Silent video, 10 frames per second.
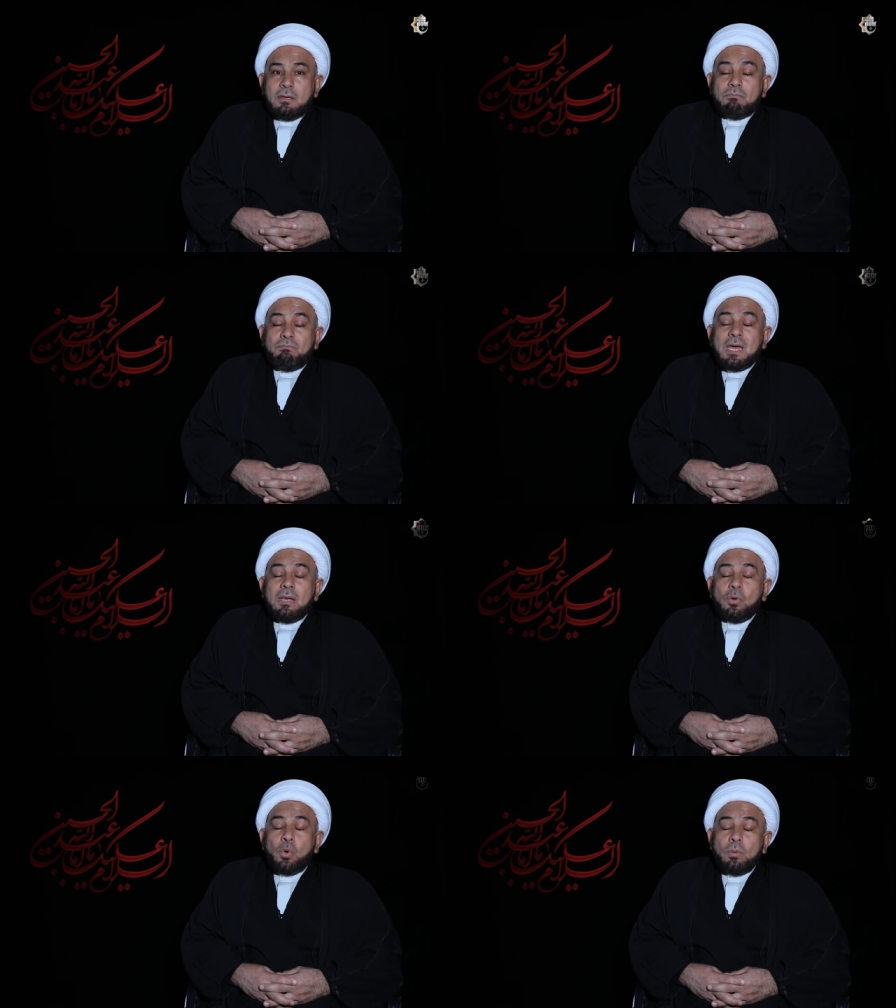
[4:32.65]

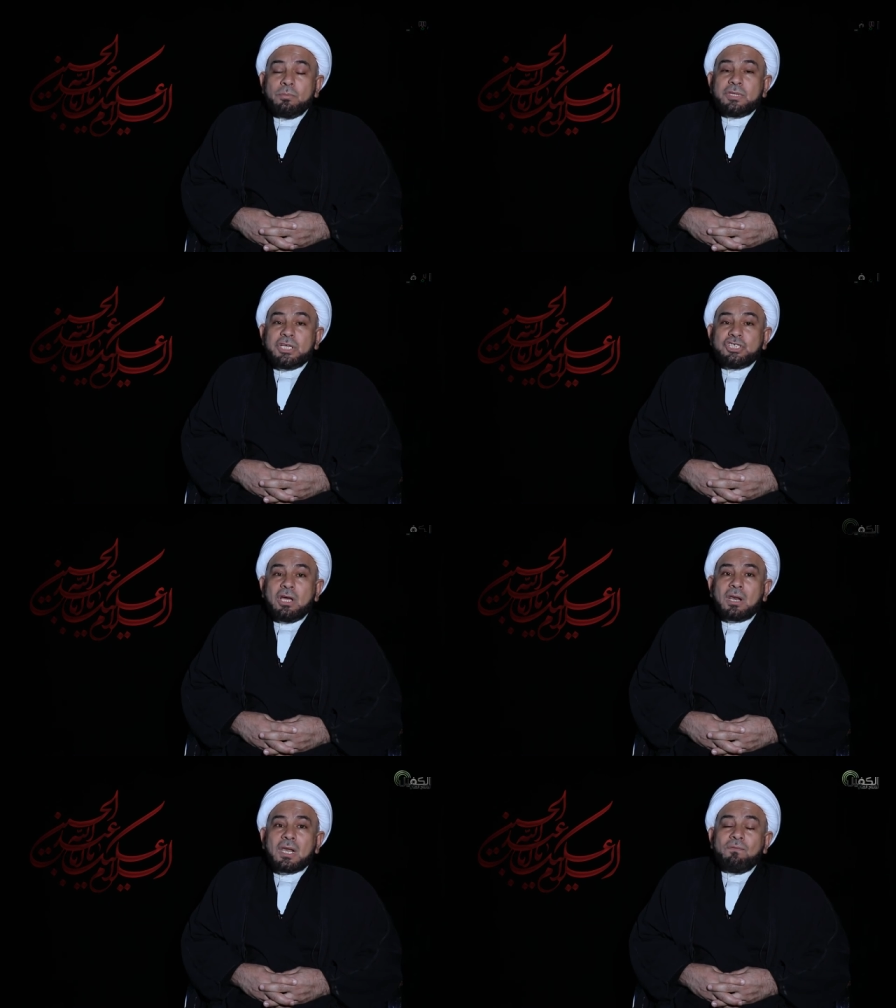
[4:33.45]
بل هم
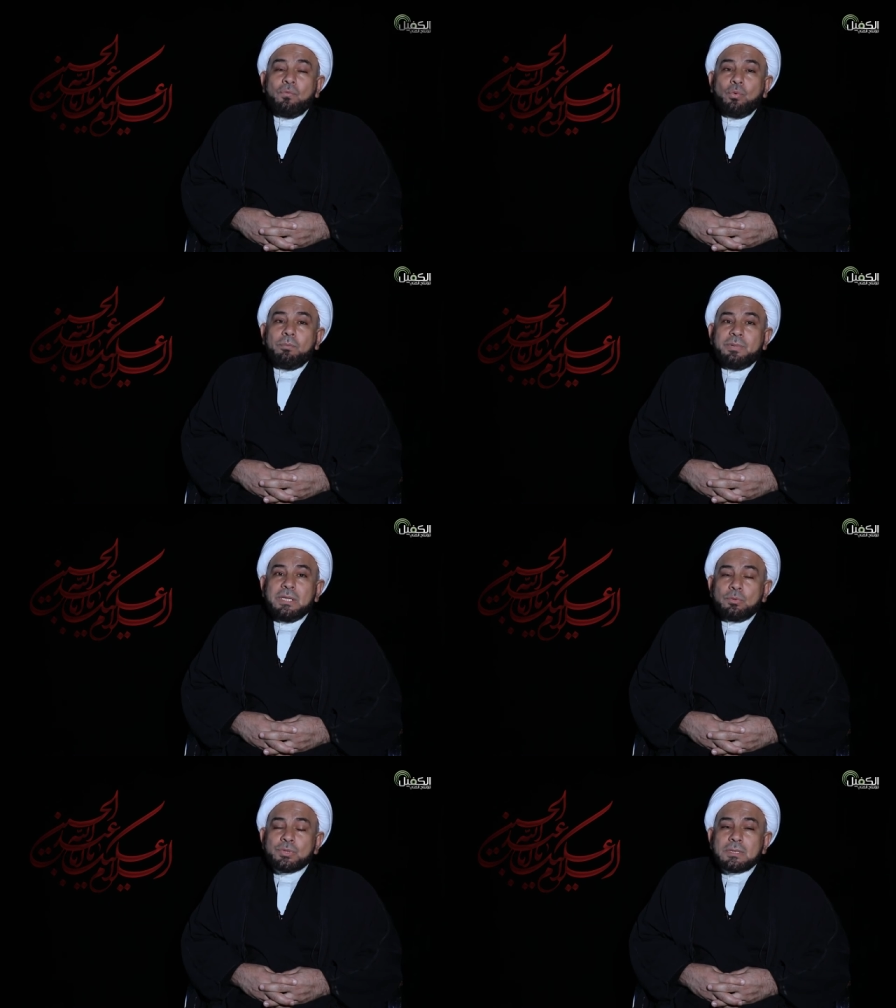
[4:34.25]
تشرفوا
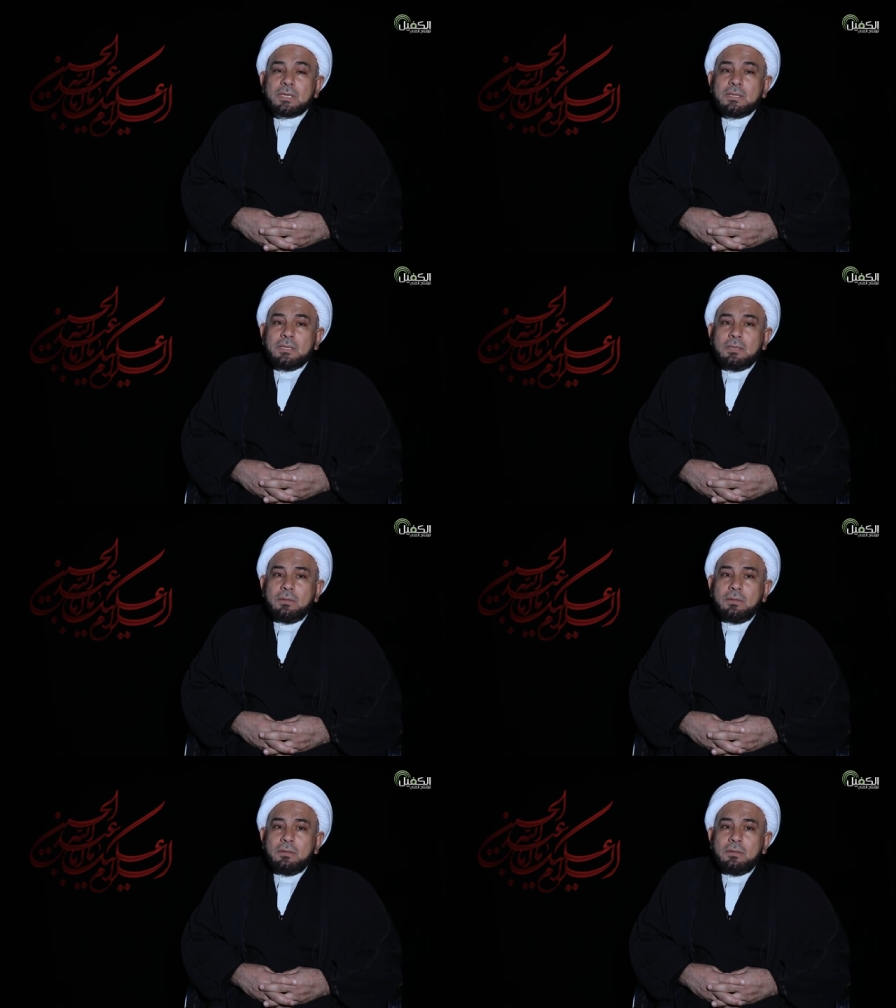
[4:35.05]
بنصرة